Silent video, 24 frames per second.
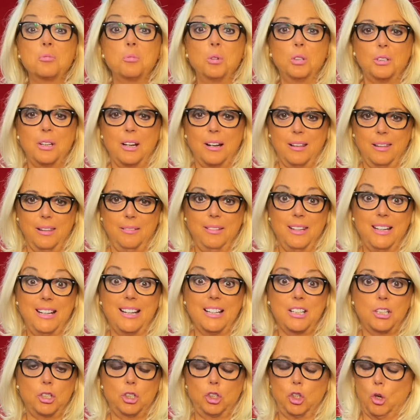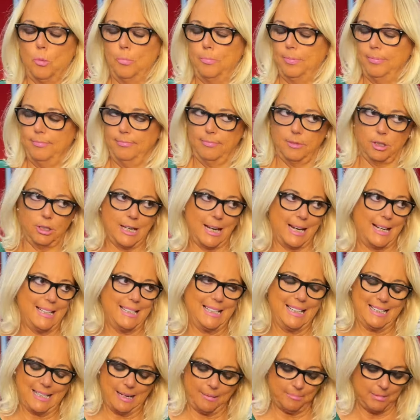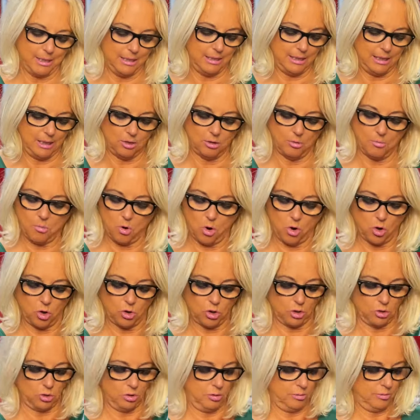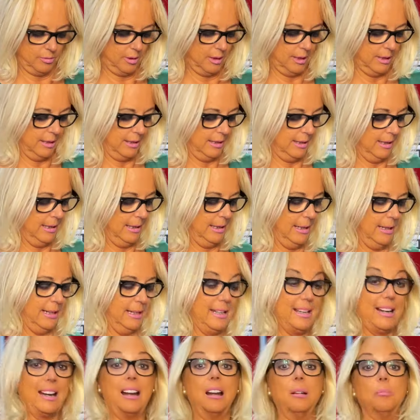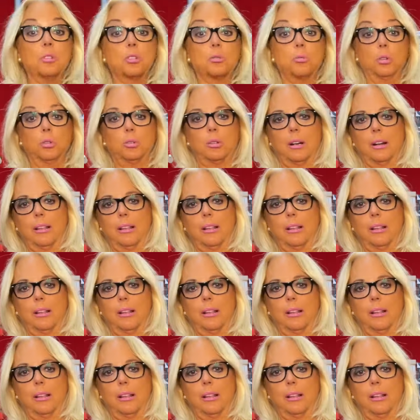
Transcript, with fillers: vuelto a recibir, que es top, o sea, que es que se han vendido mogollón. Y ahora la hemos vuelto a